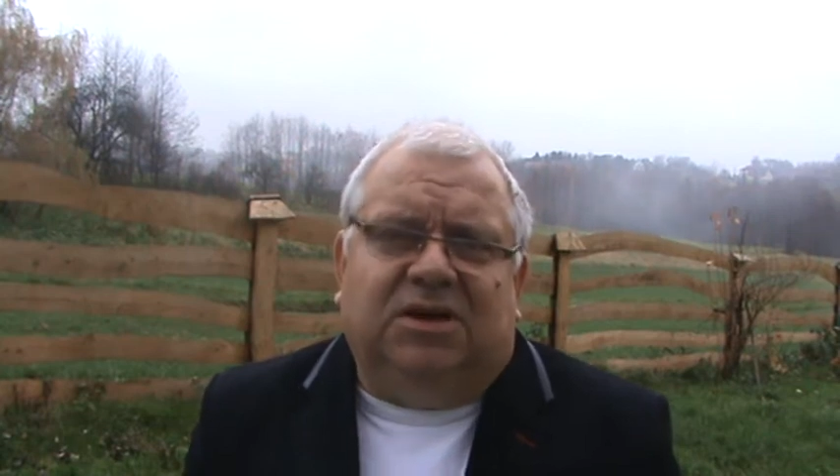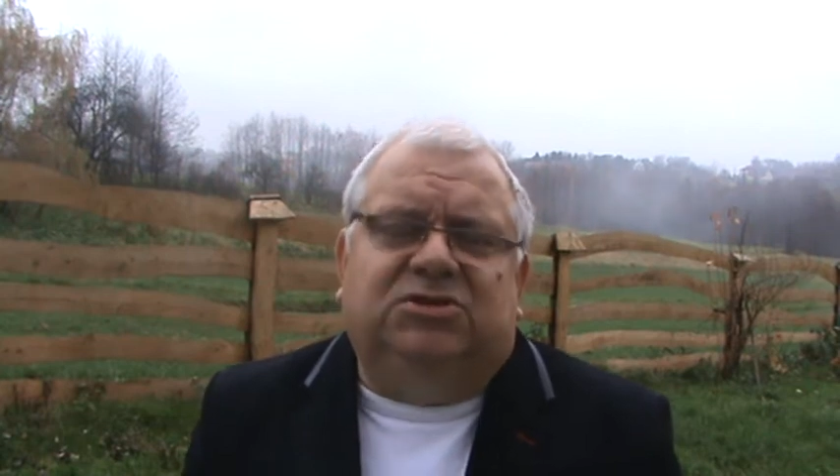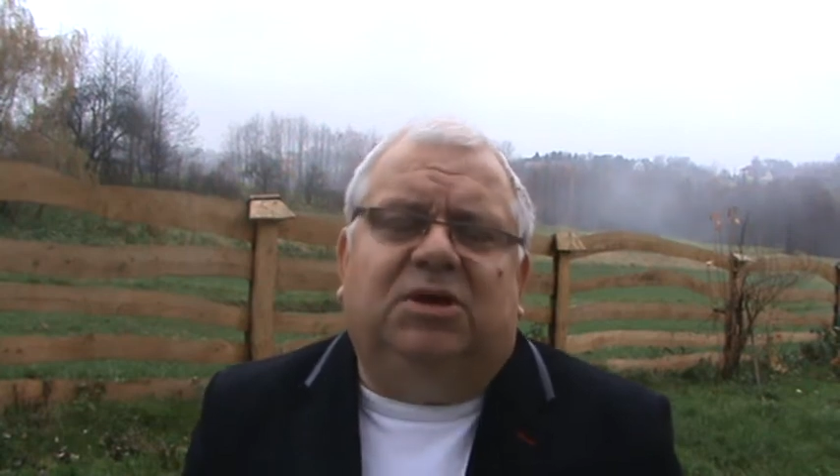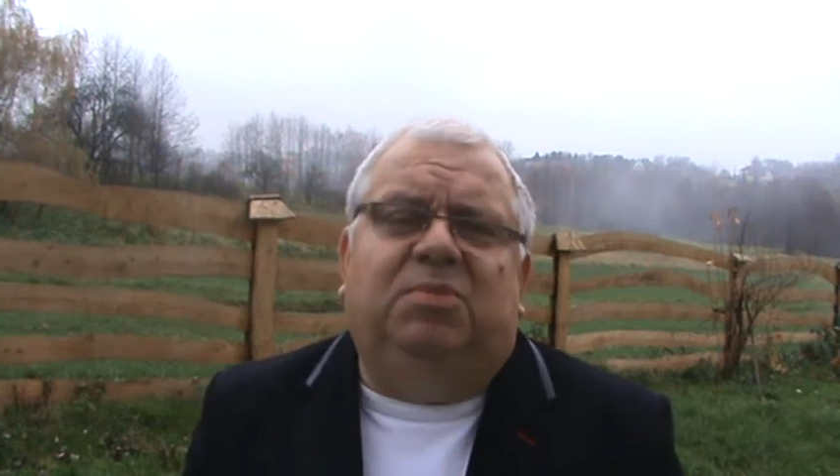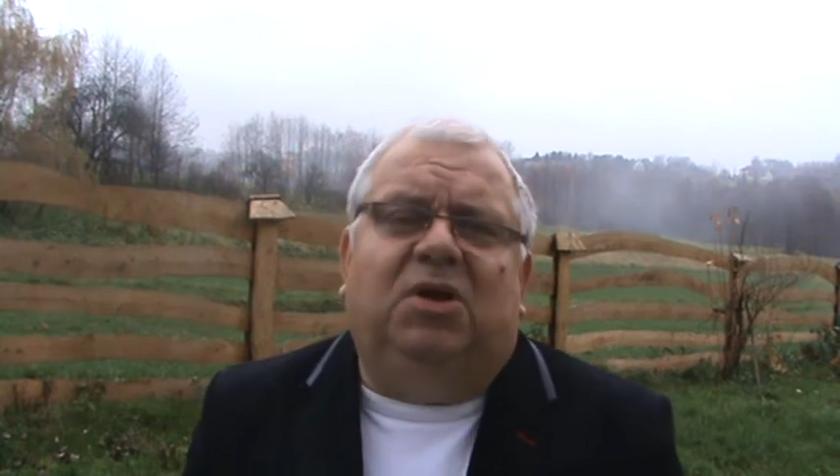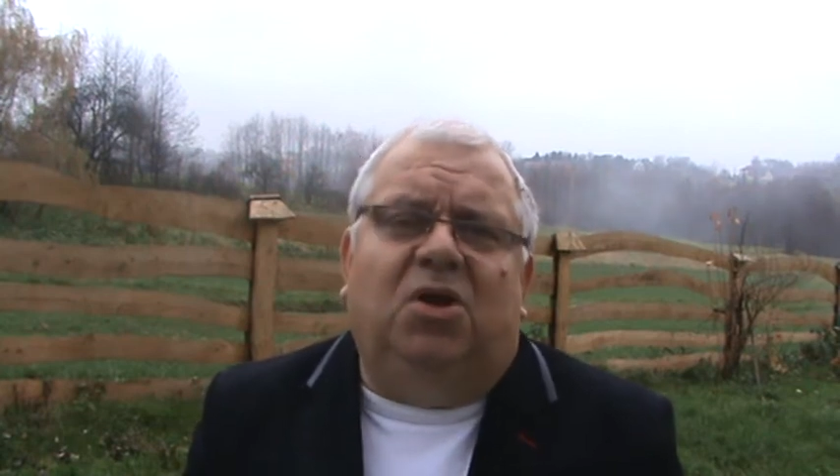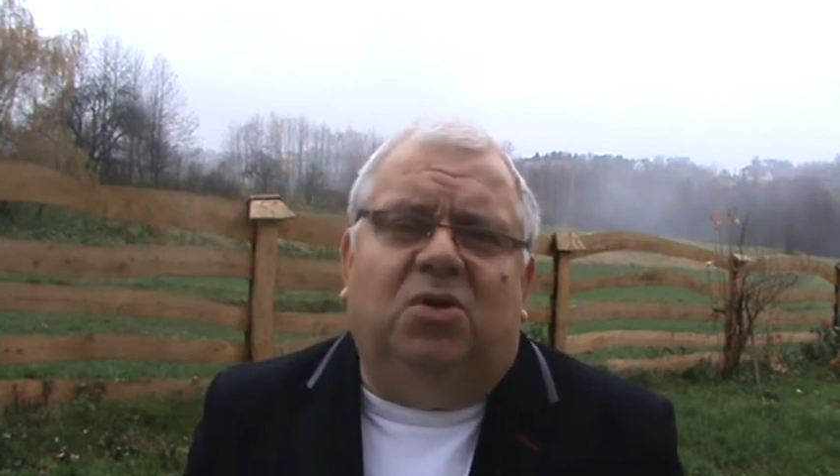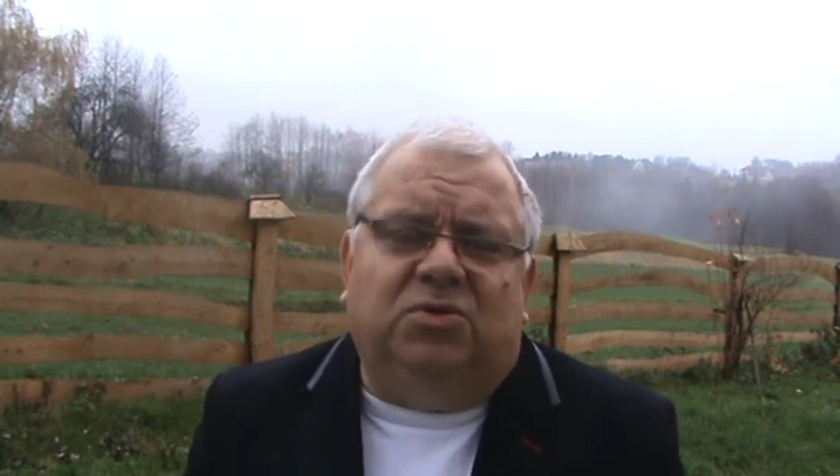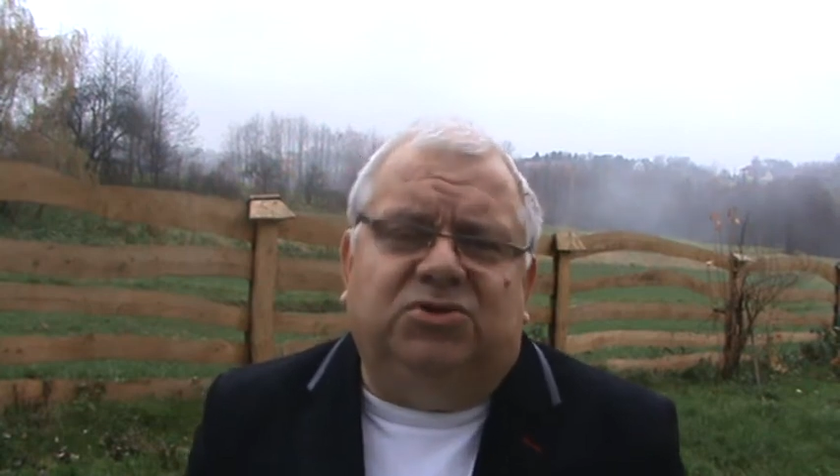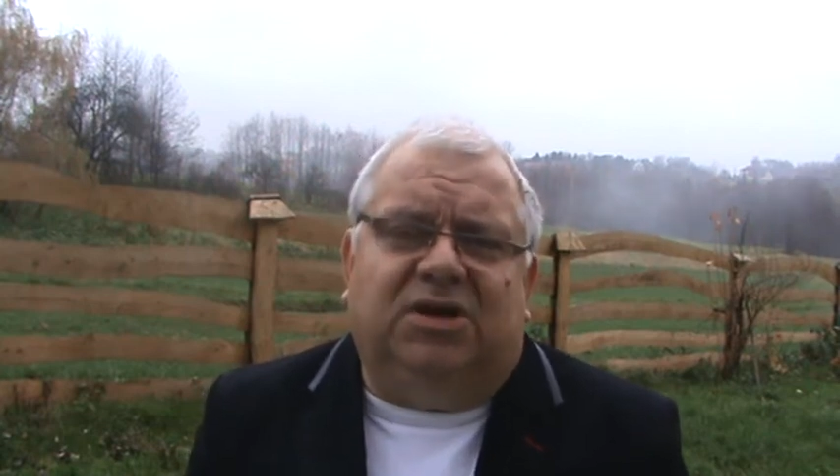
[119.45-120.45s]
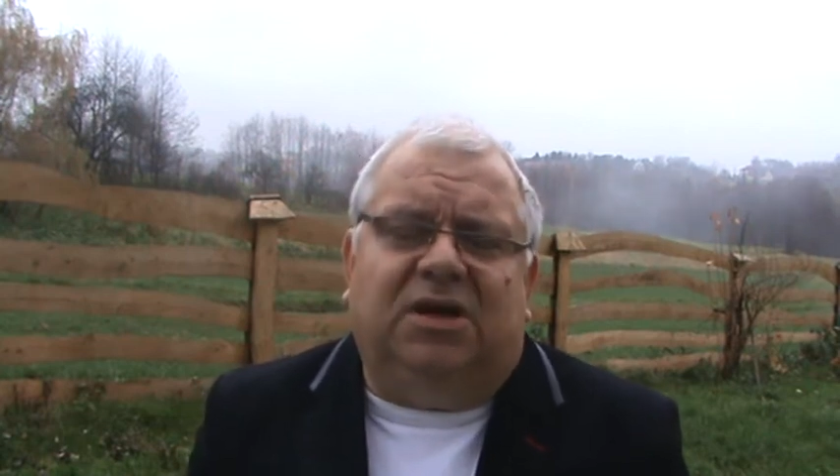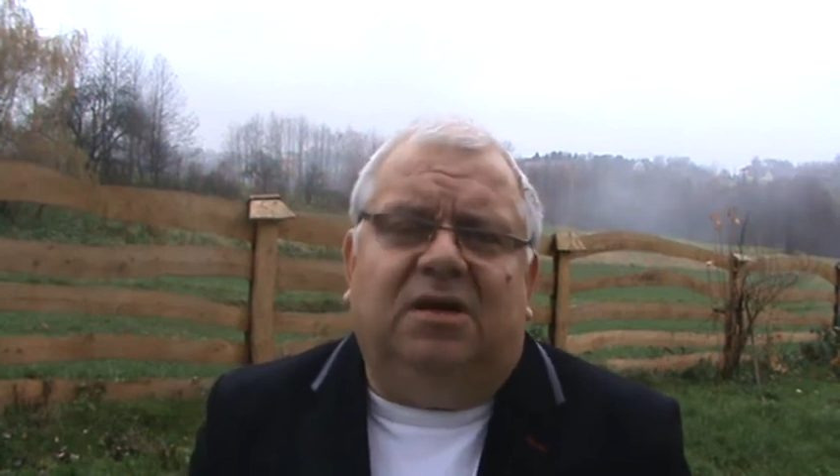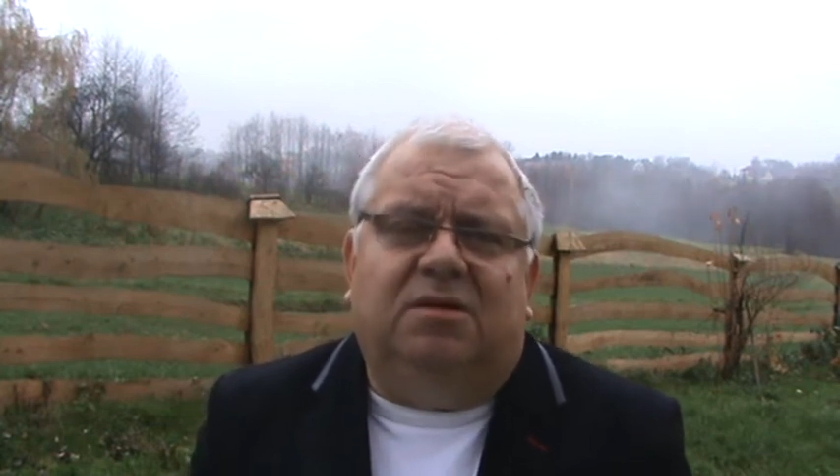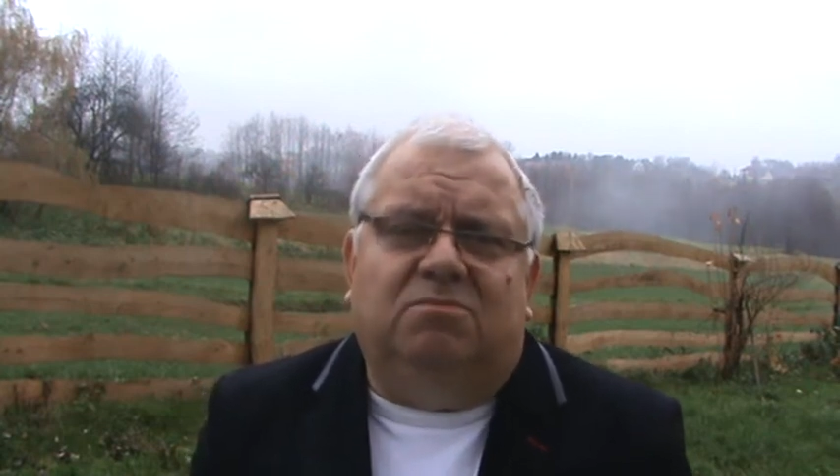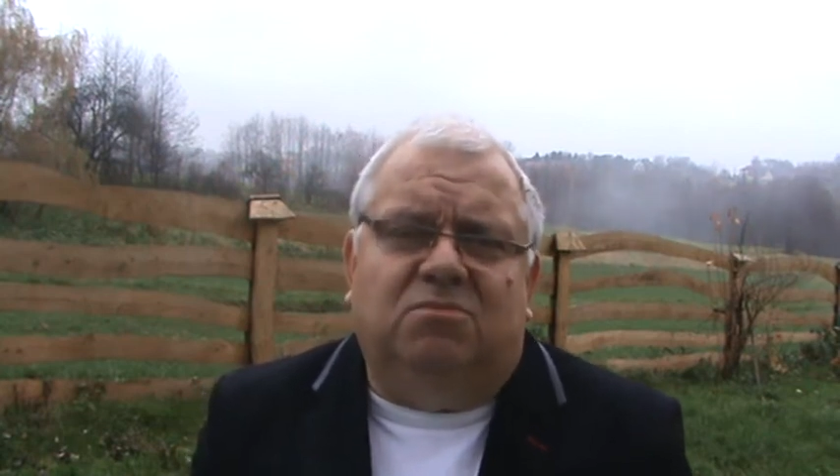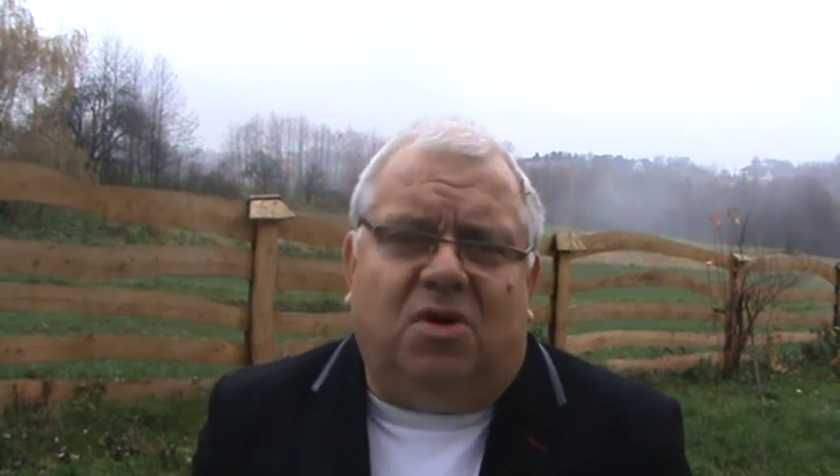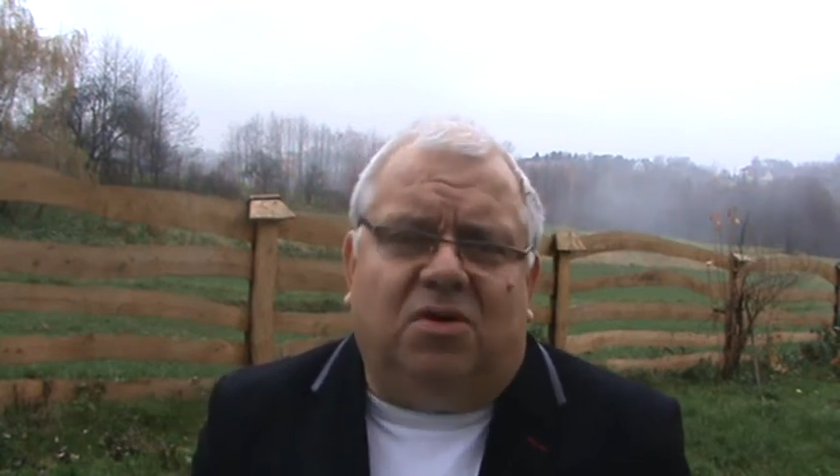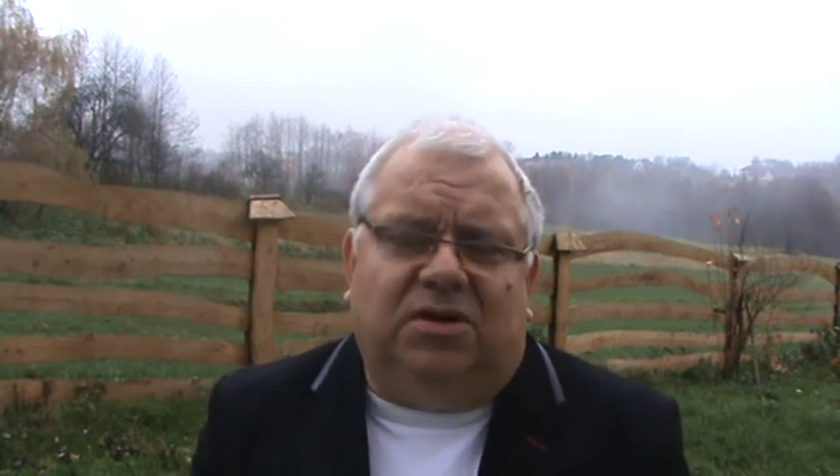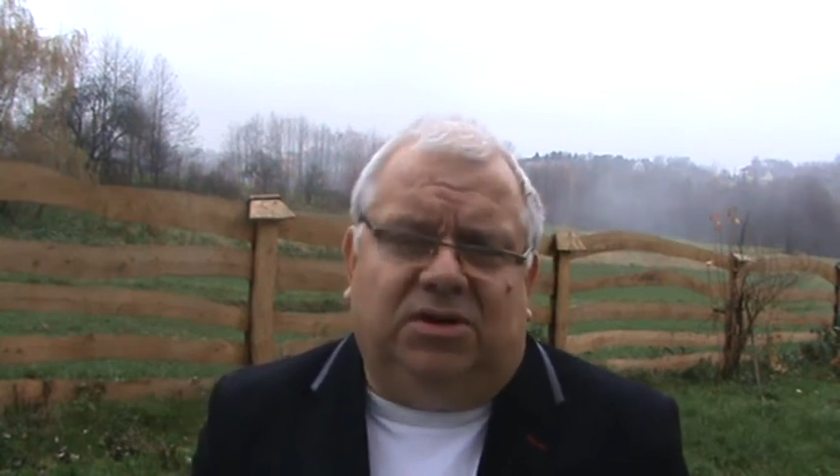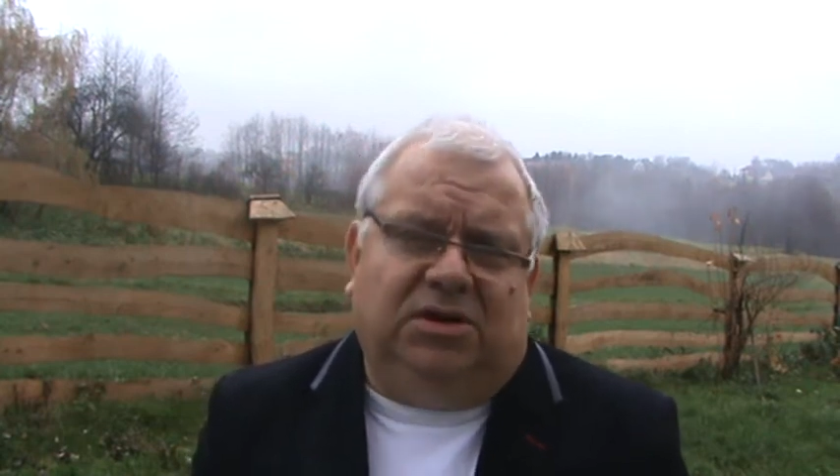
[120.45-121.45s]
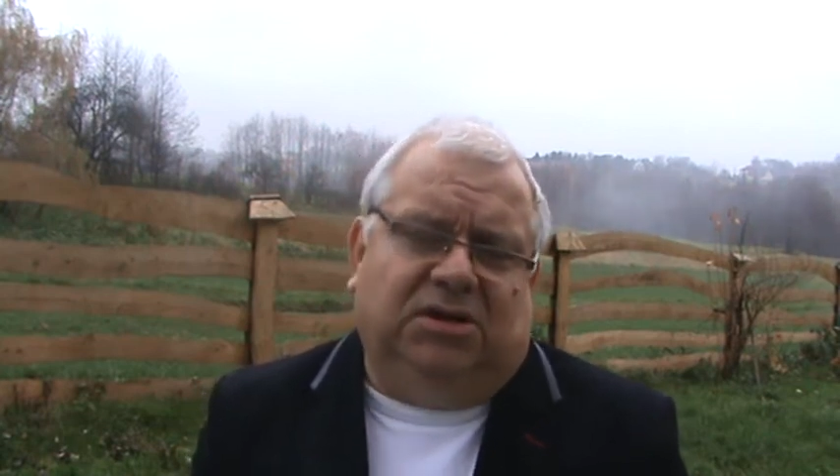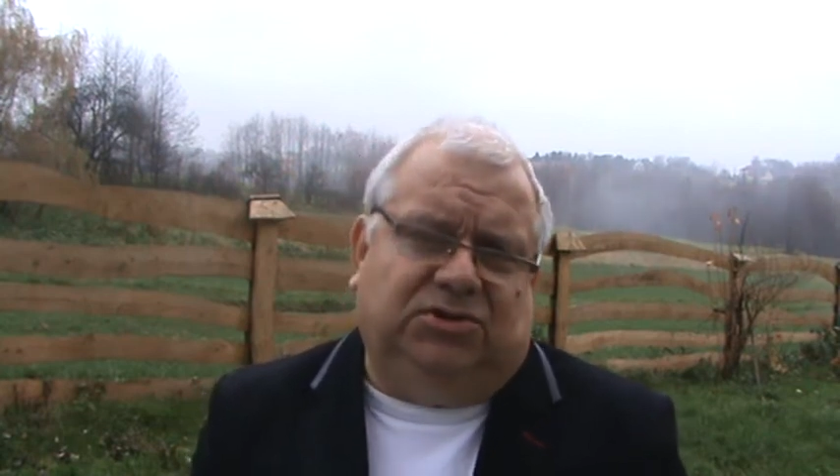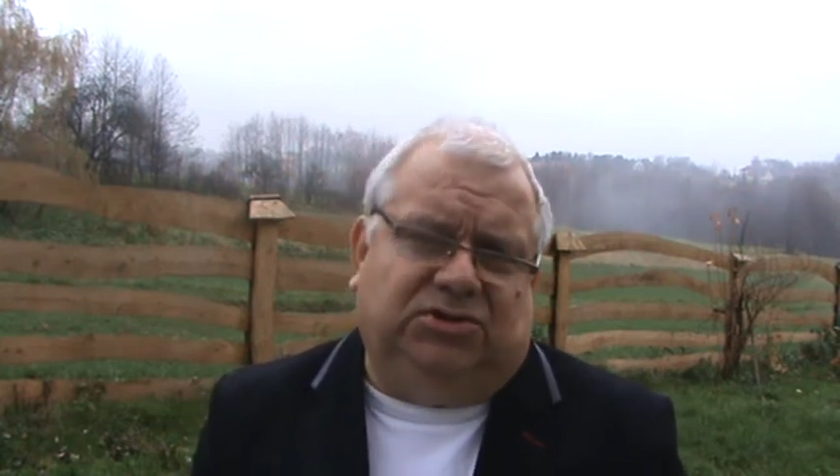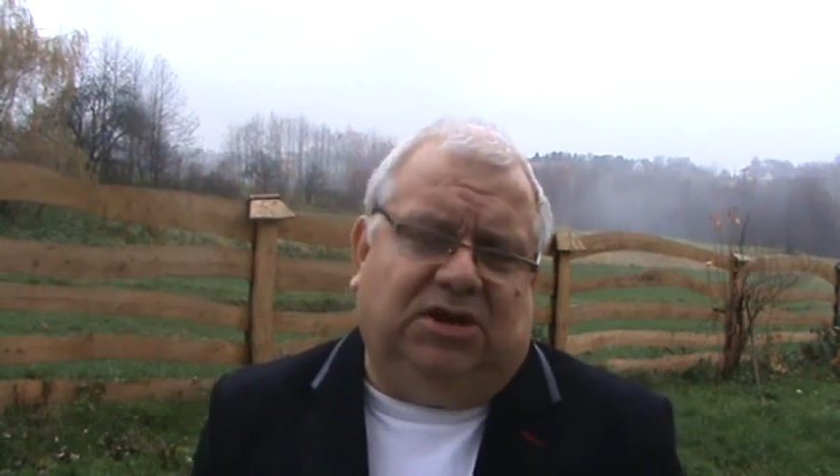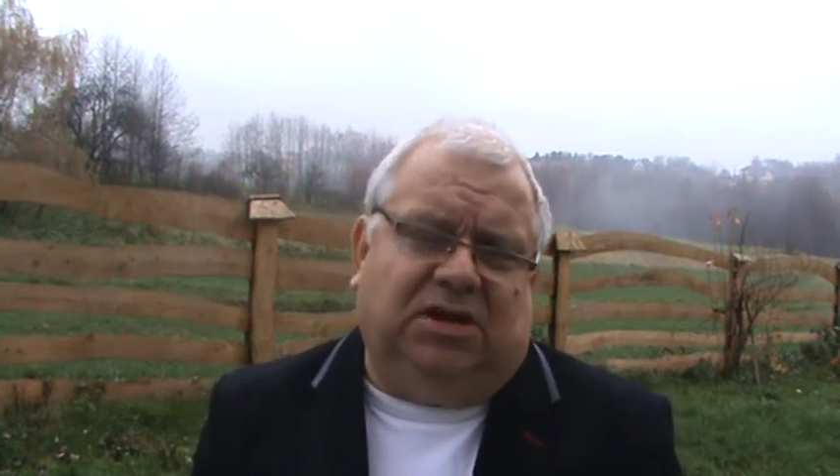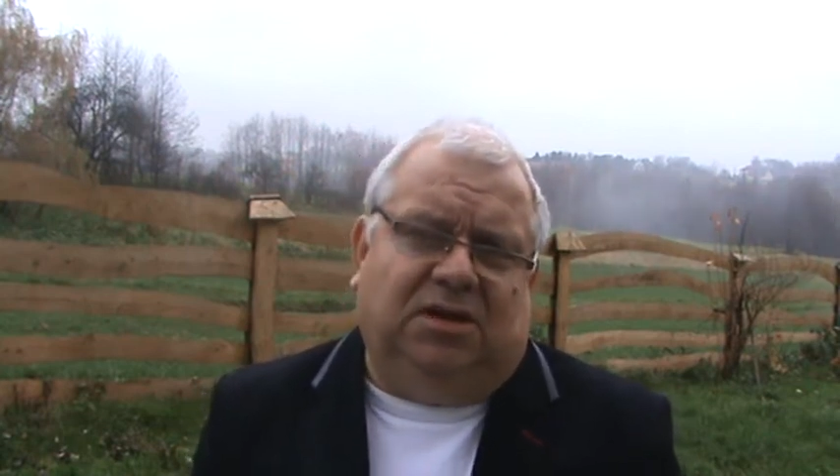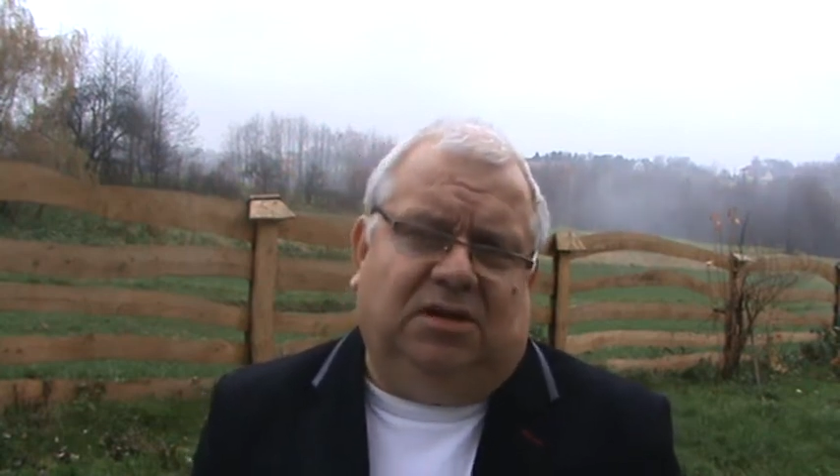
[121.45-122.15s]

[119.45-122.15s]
żeby ludzie mogli się